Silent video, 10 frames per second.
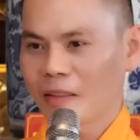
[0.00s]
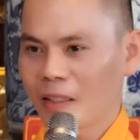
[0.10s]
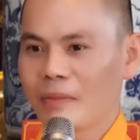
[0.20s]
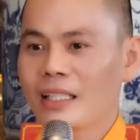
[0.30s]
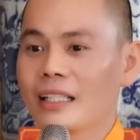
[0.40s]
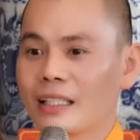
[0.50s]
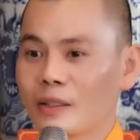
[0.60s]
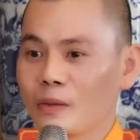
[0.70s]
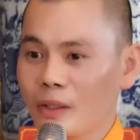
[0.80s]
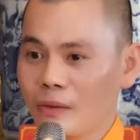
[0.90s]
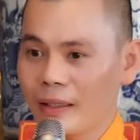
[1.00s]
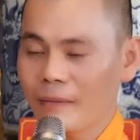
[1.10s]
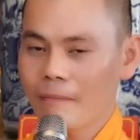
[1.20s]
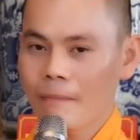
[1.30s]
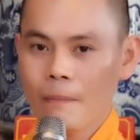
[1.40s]
Biết liền đúng không ạ?
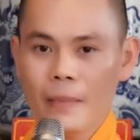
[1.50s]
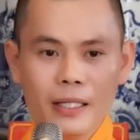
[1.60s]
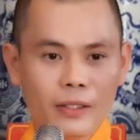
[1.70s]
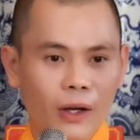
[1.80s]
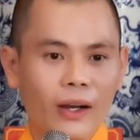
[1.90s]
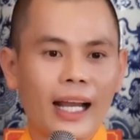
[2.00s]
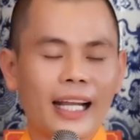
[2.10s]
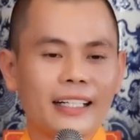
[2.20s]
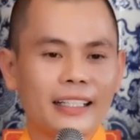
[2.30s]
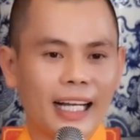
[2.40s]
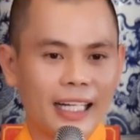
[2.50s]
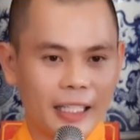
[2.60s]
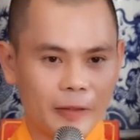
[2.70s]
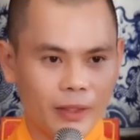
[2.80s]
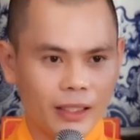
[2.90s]
Biết rõ ai nợ ai
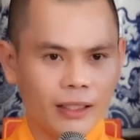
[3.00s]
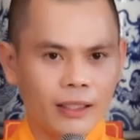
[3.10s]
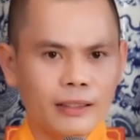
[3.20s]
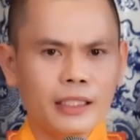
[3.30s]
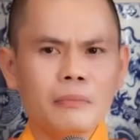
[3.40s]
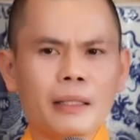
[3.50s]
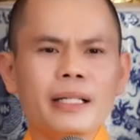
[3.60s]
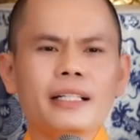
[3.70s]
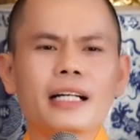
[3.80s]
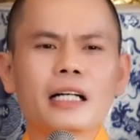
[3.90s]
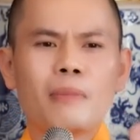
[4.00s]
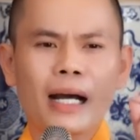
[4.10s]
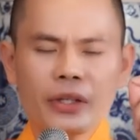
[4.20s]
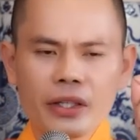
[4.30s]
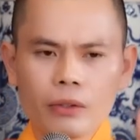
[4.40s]
liền. Nhưng mà biết nợ
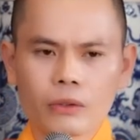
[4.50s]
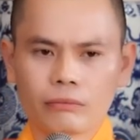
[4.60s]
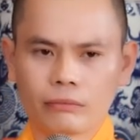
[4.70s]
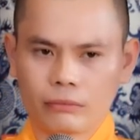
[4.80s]
bao nhiêu?